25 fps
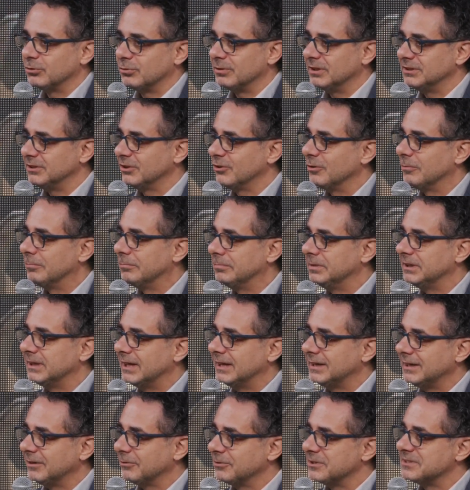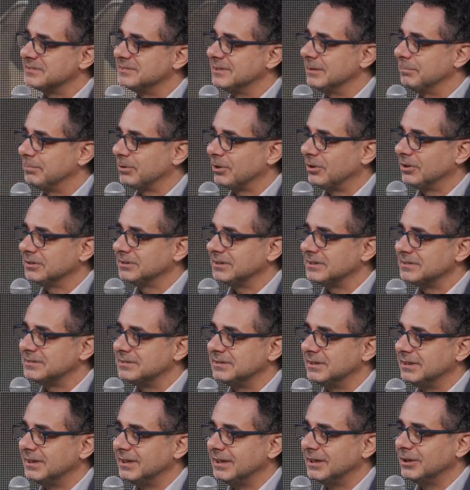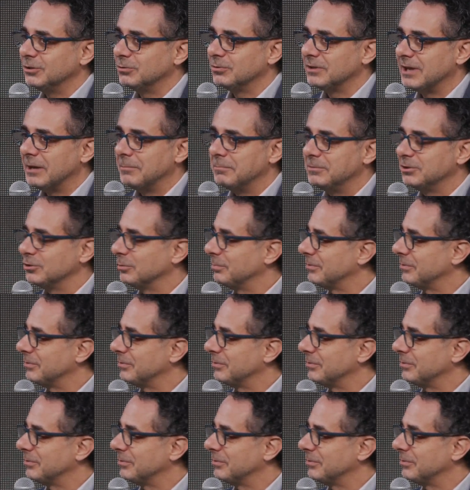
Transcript: insomma, di combinare queste protesi in un ambito